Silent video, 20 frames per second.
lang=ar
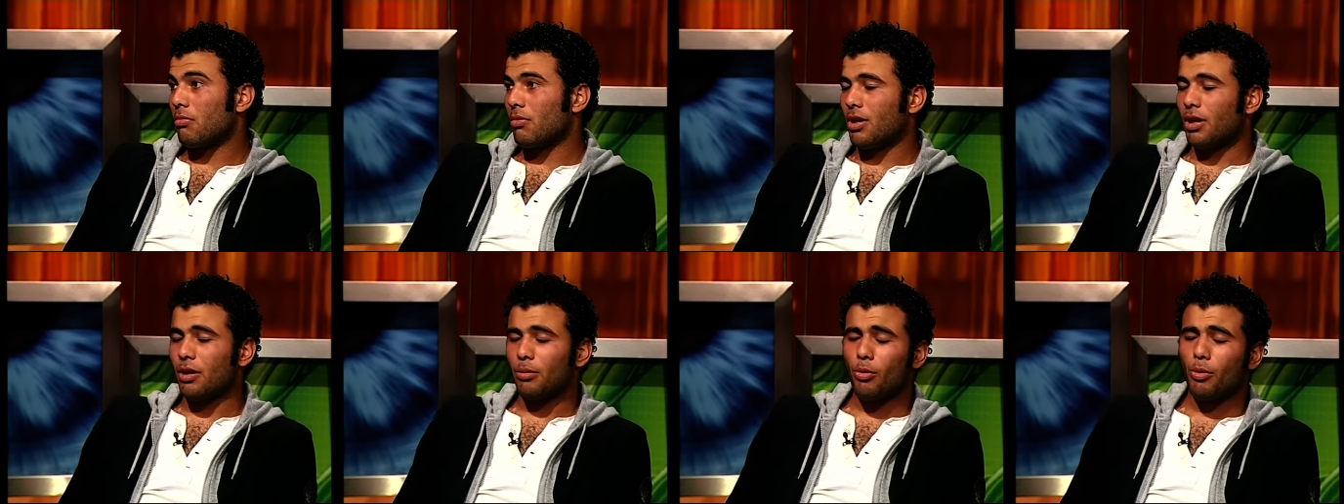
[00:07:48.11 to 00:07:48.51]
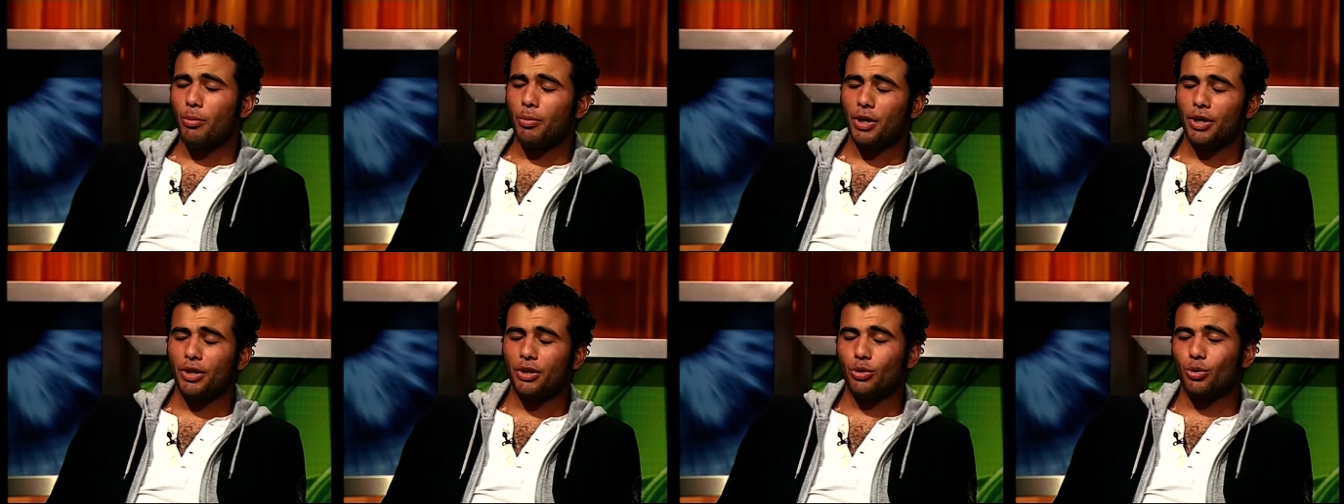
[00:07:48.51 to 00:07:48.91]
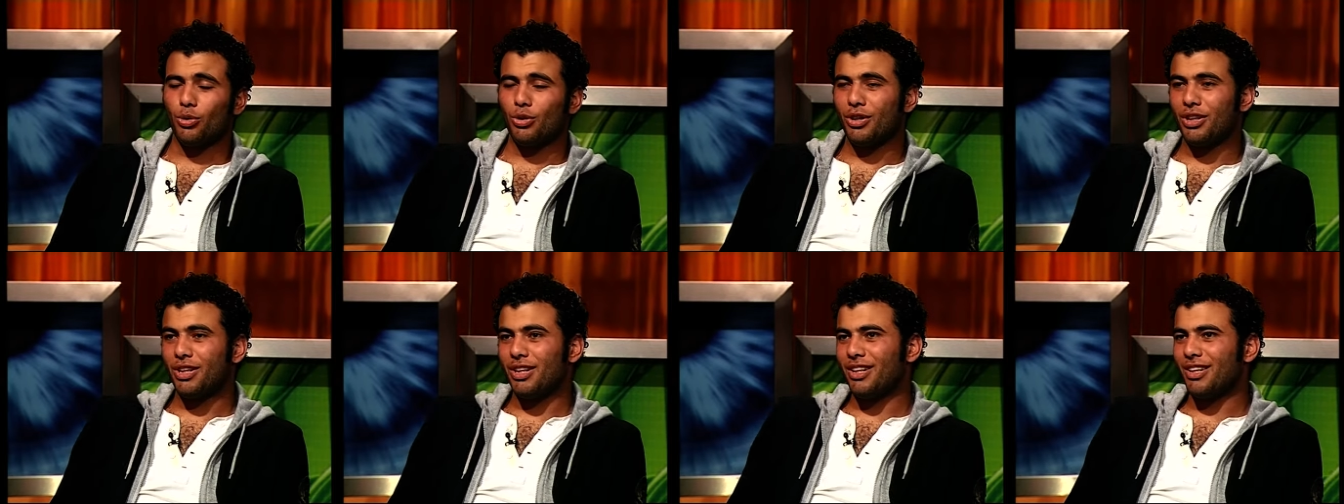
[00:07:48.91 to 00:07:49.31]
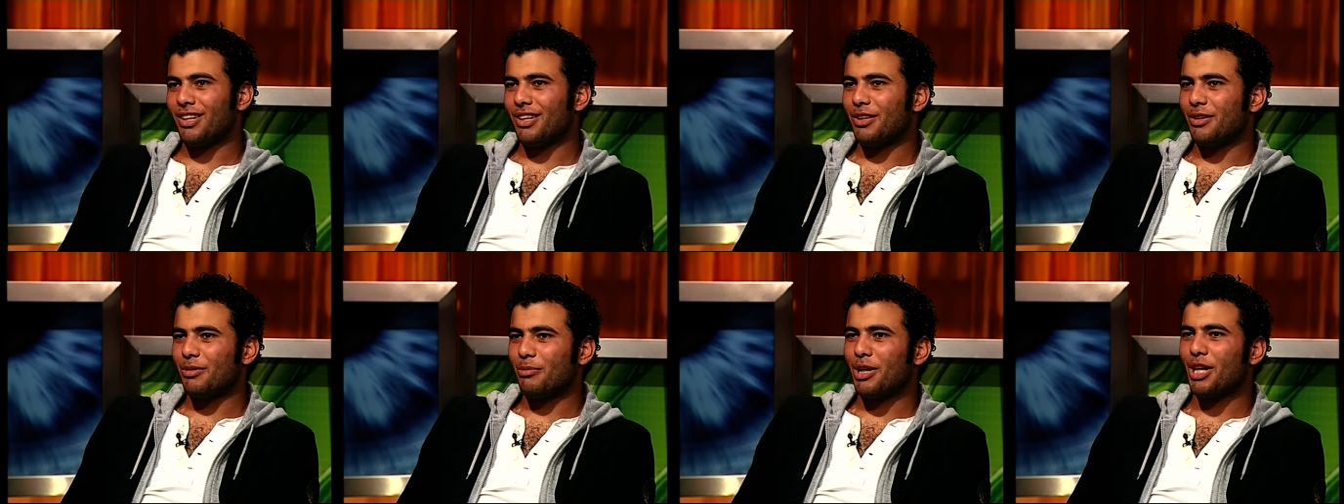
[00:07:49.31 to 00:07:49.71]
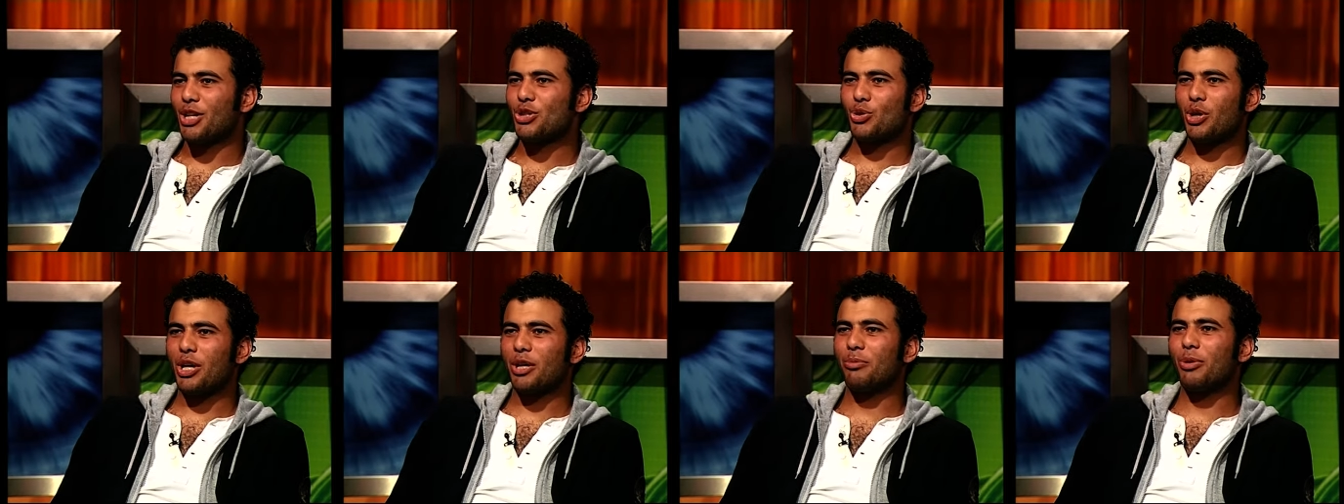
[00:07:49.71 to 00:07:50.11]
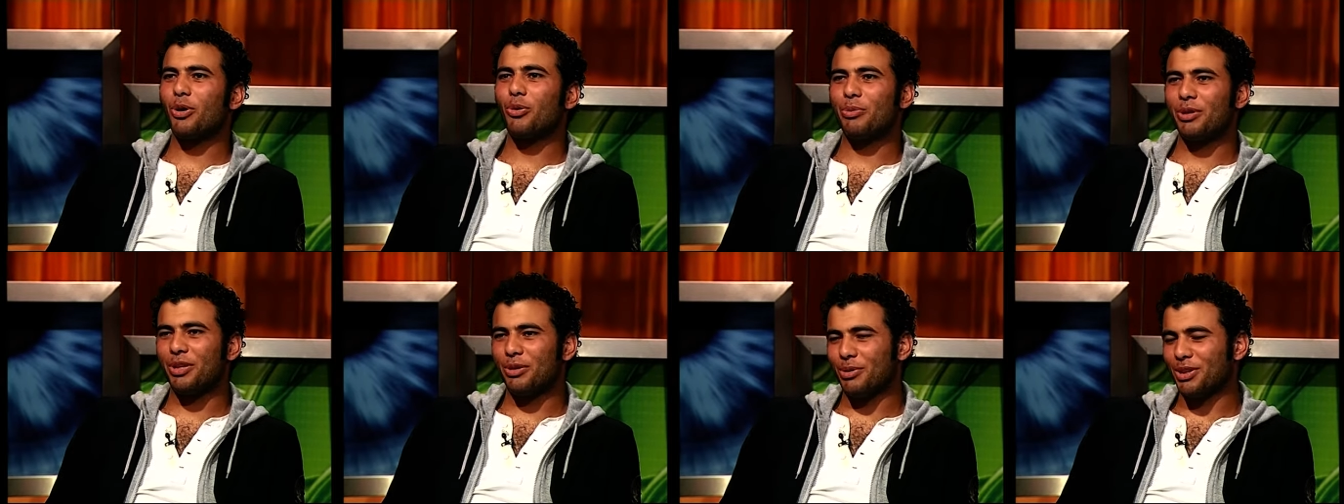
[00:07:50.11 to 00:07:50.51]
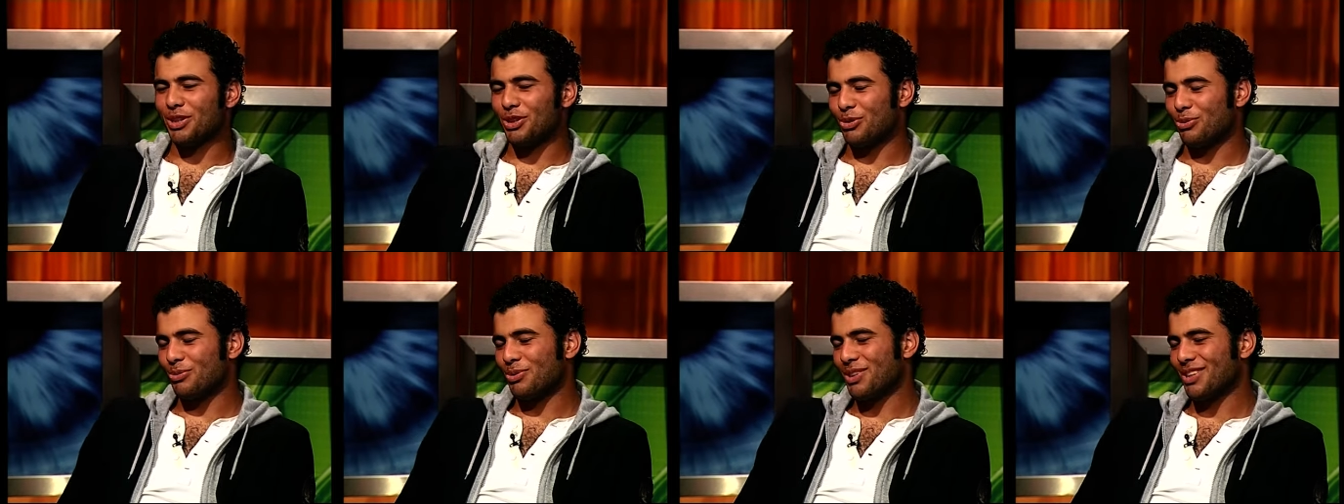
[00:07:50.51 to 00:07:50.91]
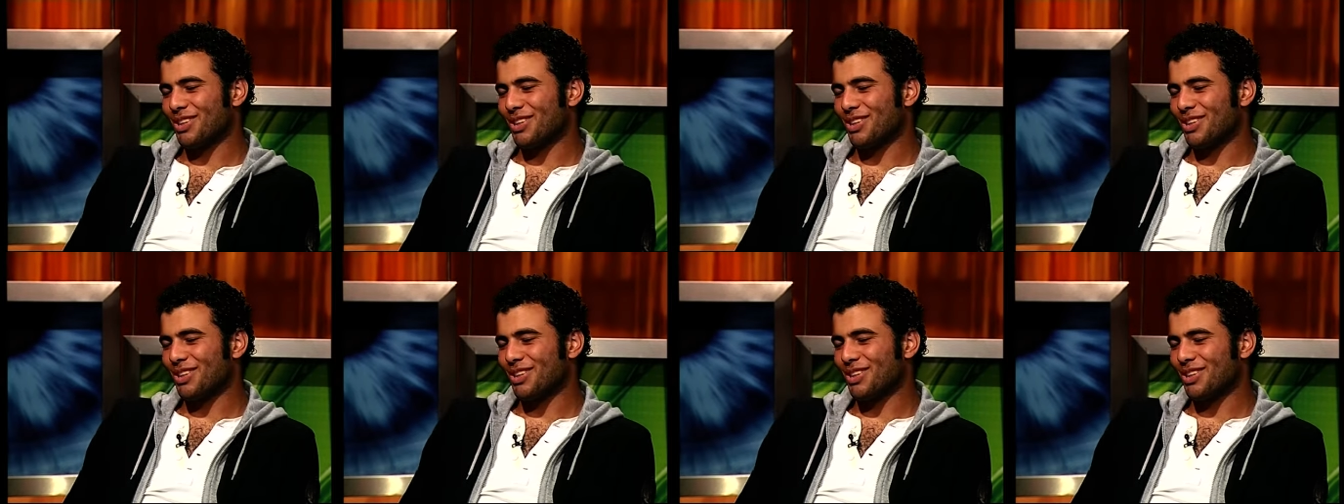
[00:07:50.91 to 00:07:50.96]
آه، ممكن يكون آه، ما كانش واخد باله مني بس يوم